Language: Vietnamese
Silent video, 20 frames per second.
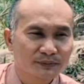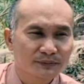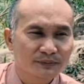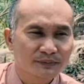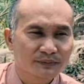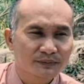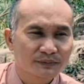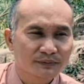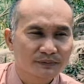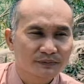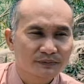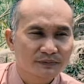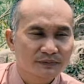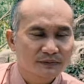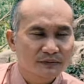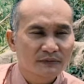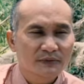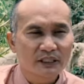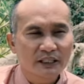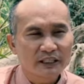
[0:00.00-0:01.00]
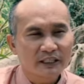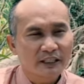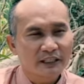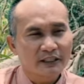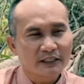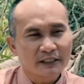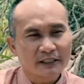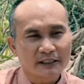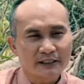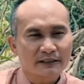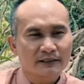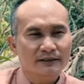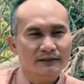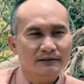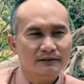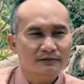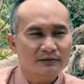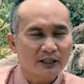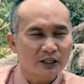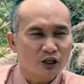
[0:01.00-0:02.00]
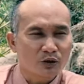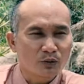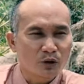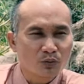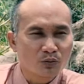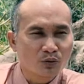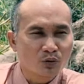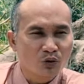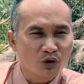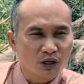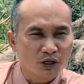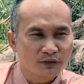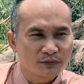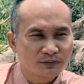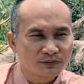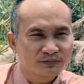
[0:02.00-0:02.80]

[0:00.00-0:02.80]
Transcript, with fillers: nhiều về thời tiết phải có bốn mùa